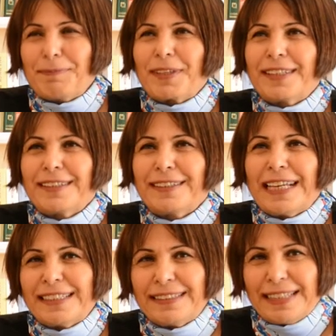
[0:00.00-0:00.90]
E,
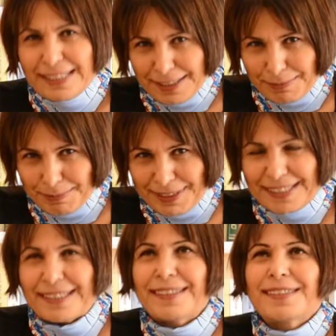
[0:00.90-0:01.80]
yani değişik bir
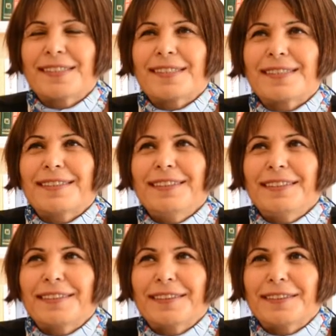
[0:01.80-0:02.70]
bitki çeşidi
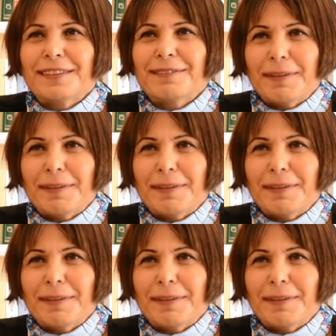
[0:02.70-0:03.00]
e,